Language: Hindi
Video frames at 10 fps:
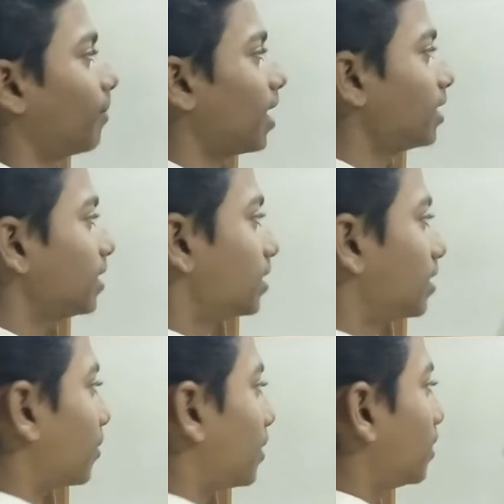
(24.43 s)
मान
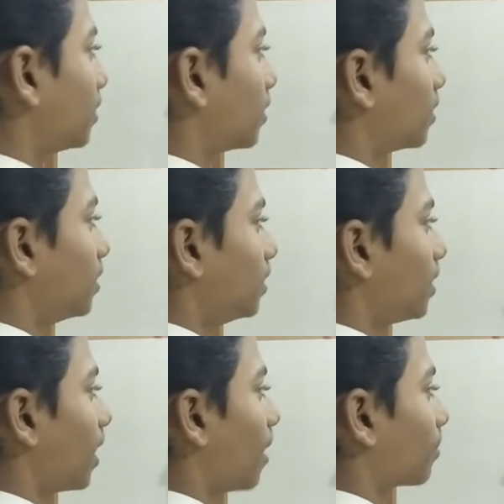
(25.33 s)
लीजिए कोई
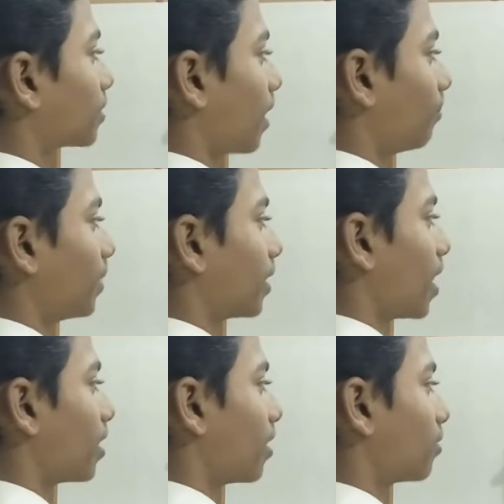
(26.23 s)
डिजिट है आपके सामने
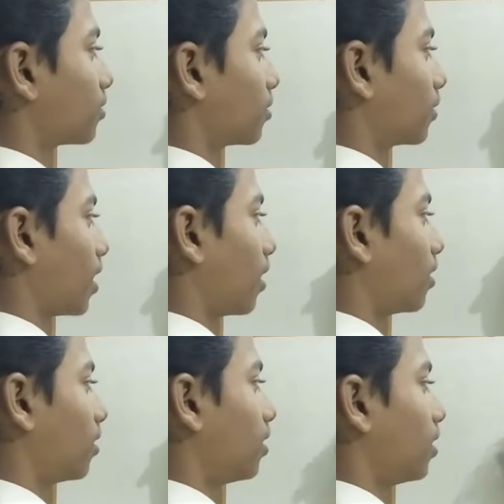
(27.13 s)
11 और
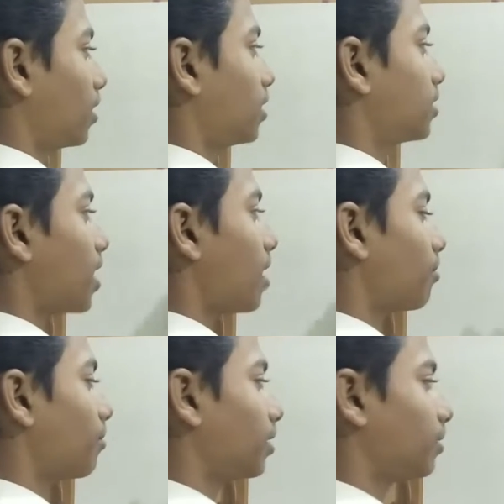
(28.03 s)
14 इसका
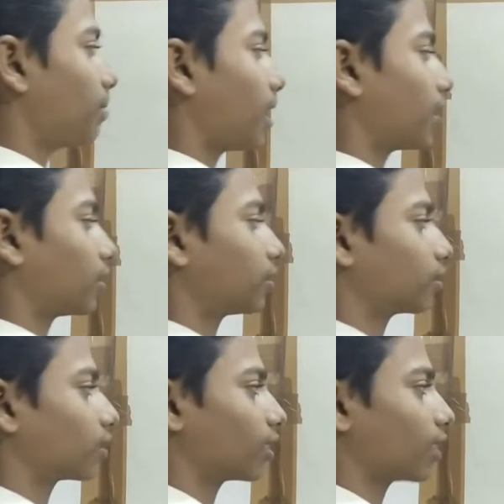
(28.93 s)
आपको मल्टीप्लाई
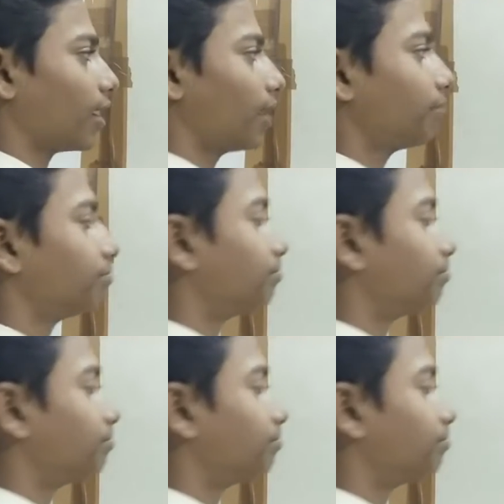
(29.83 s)
करना है